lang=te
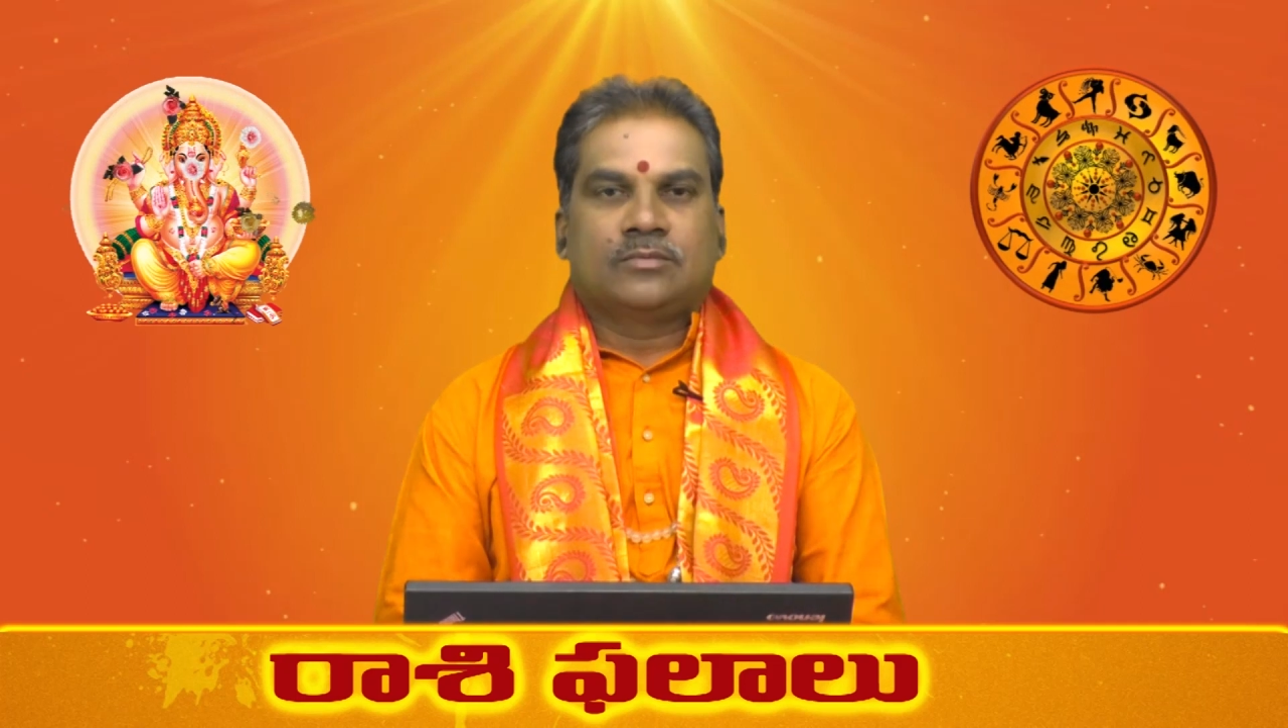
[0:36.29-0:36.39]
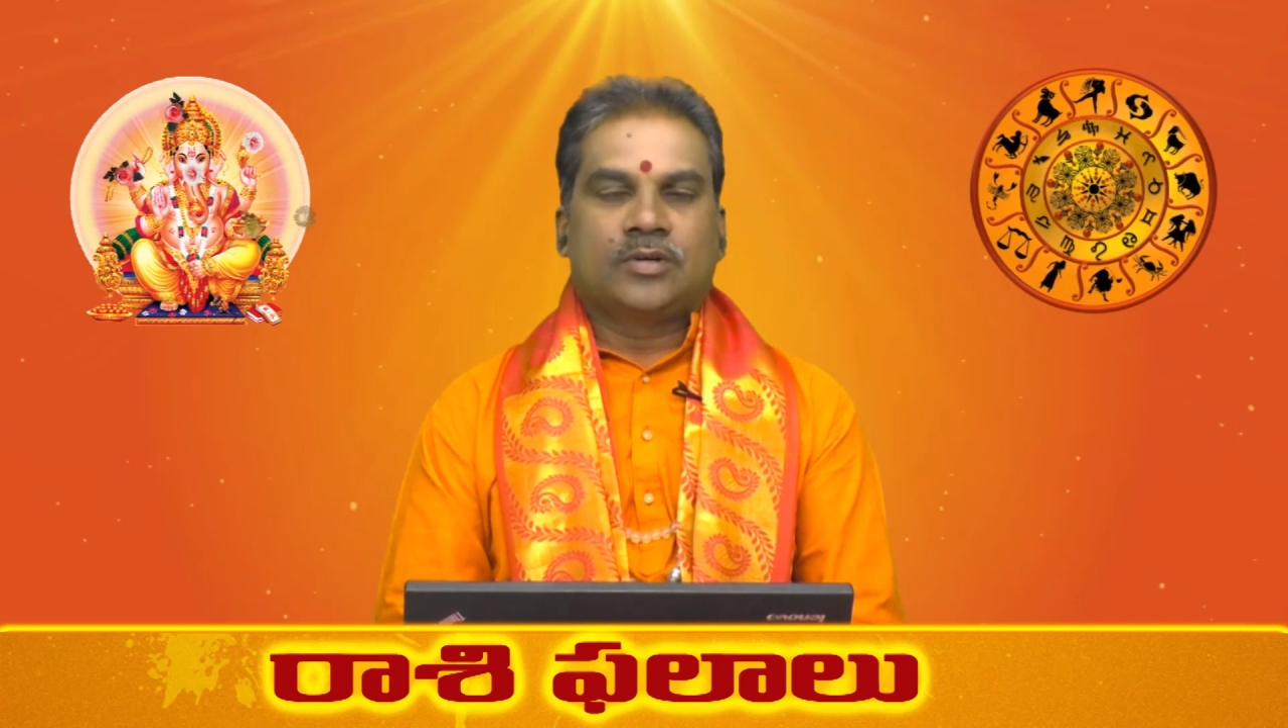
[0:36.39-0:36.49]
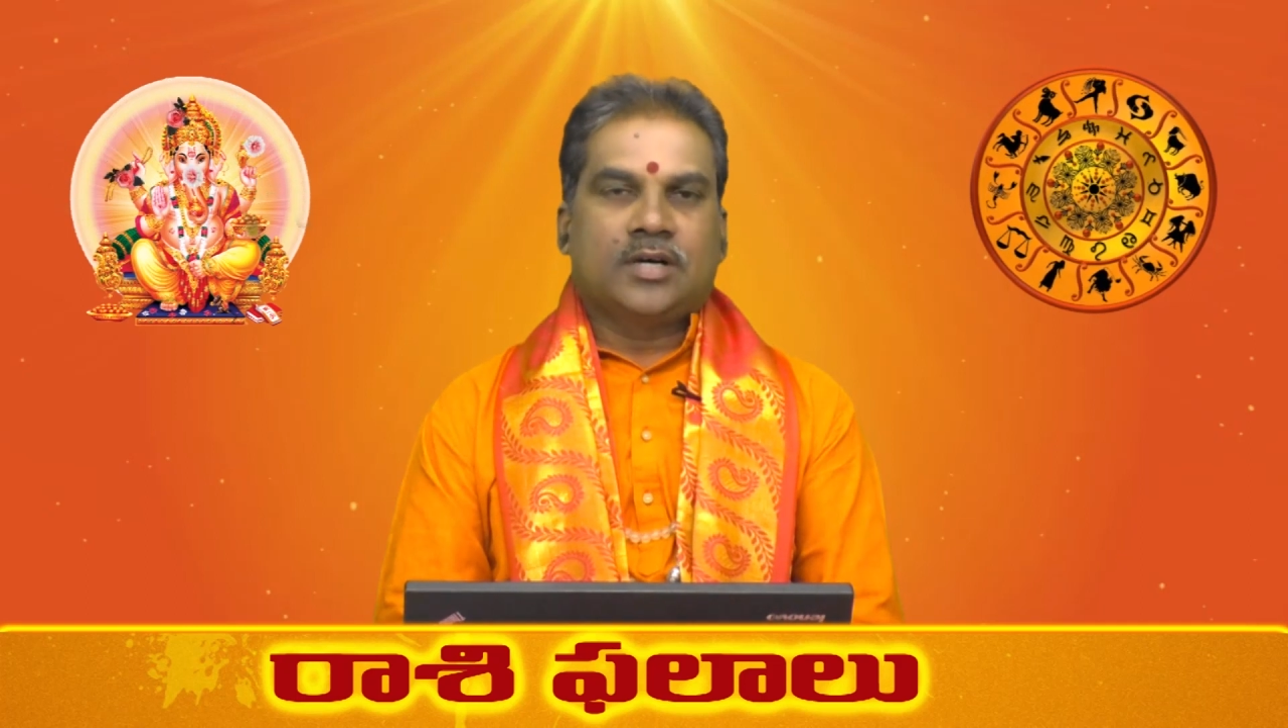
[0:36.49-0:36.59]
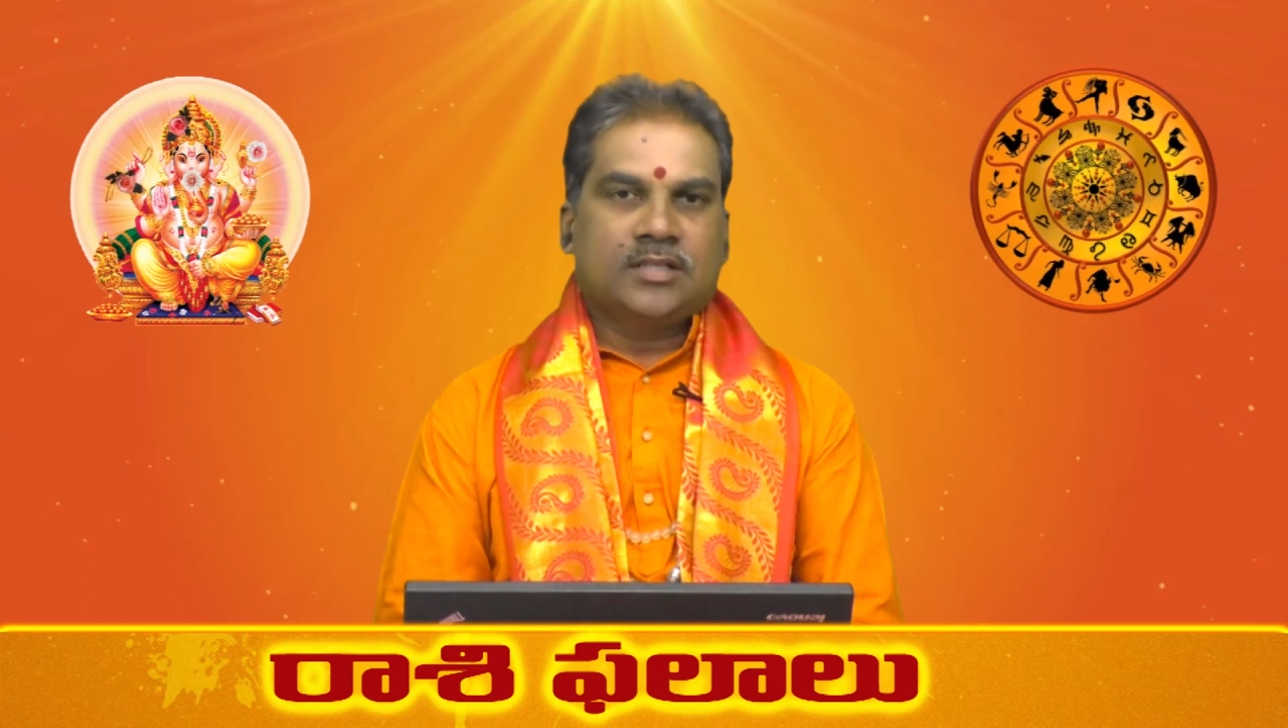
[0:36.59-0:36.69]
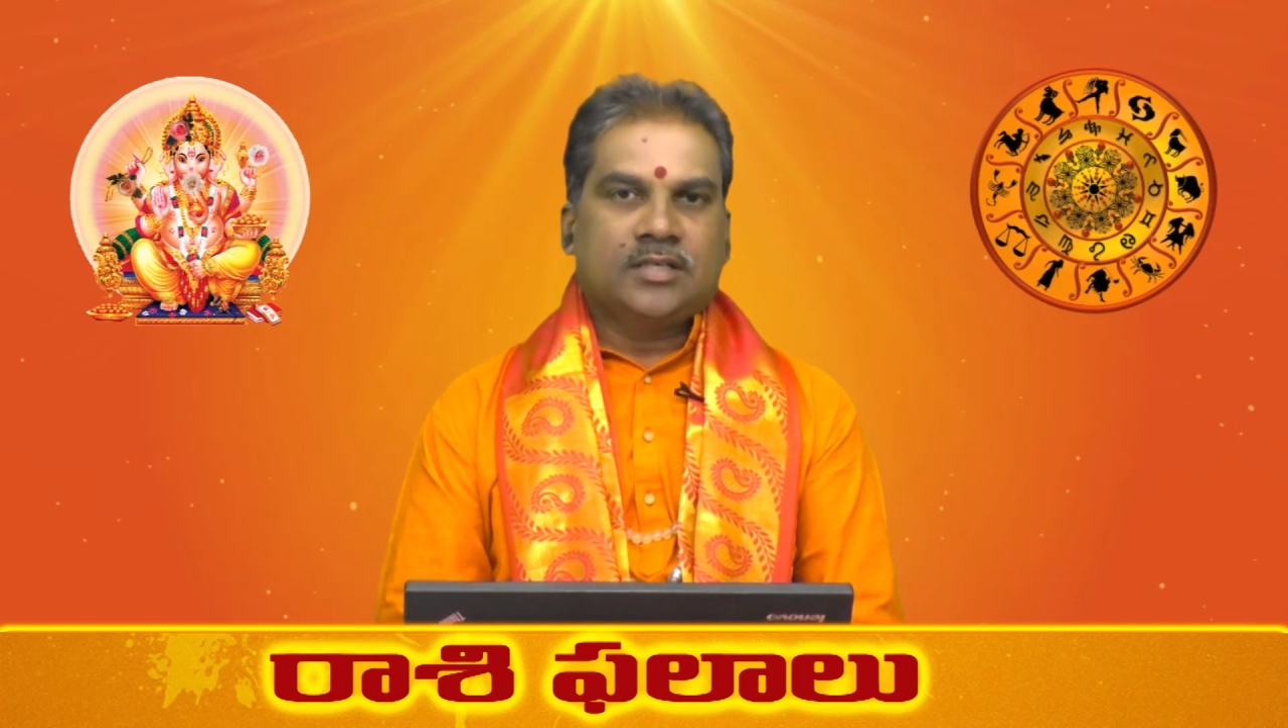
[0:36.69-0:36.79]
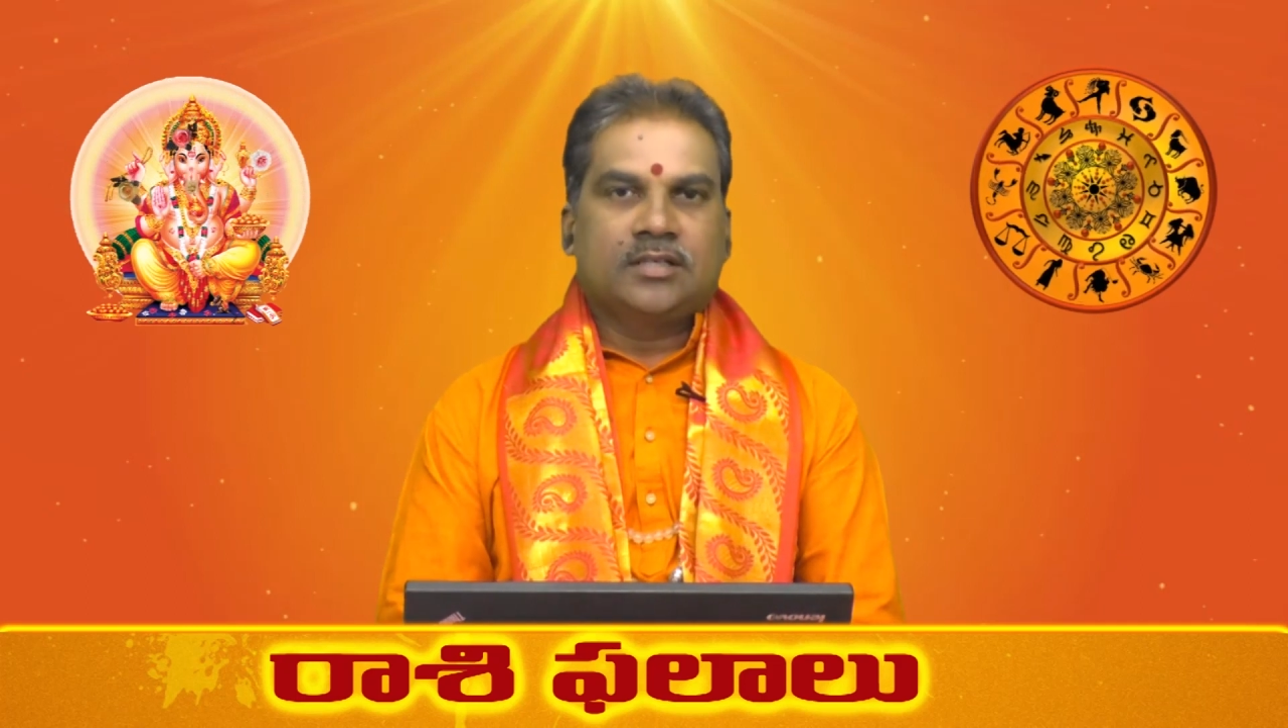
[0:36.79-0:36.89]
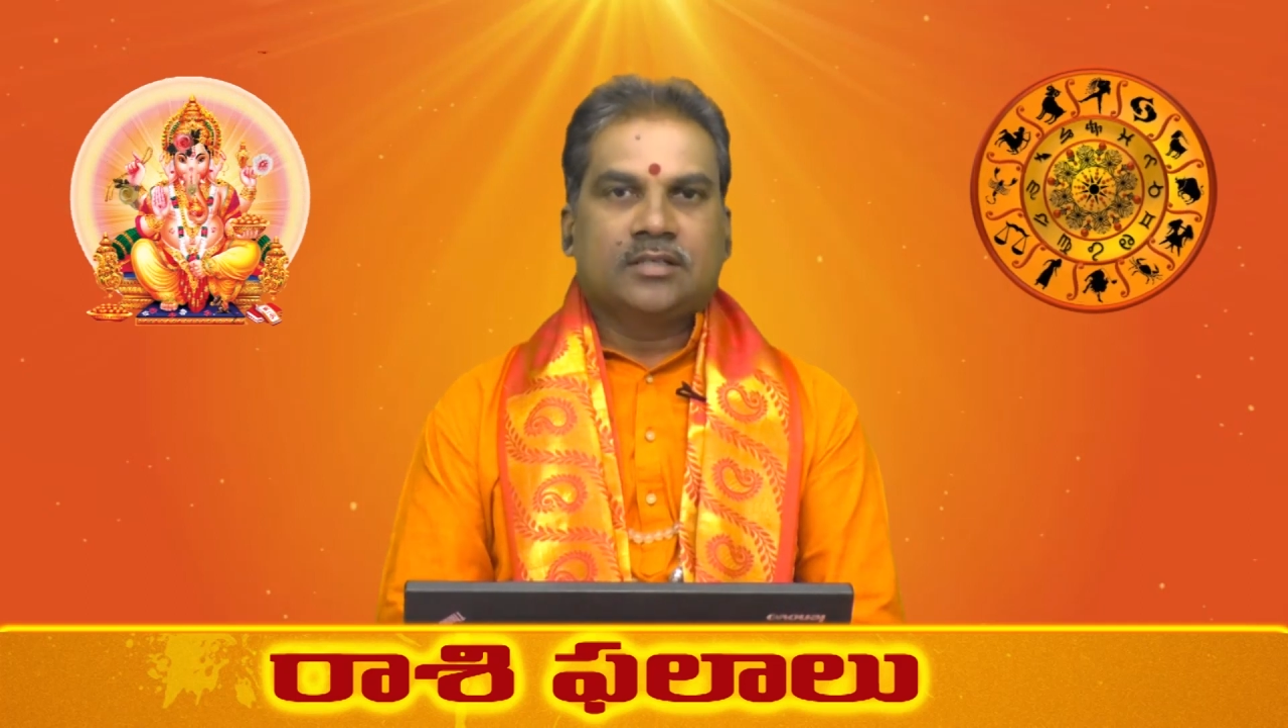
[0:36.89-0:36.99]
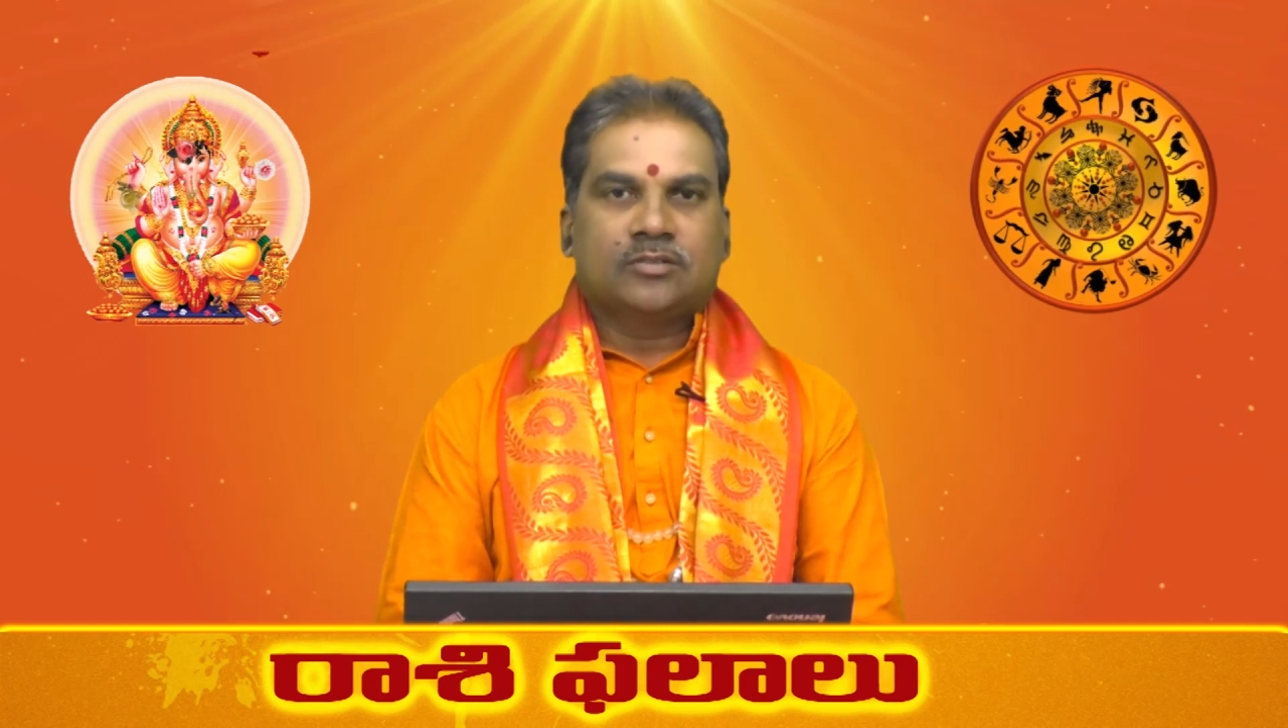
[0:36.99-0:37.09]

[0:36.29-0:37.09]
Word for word: ఉగాది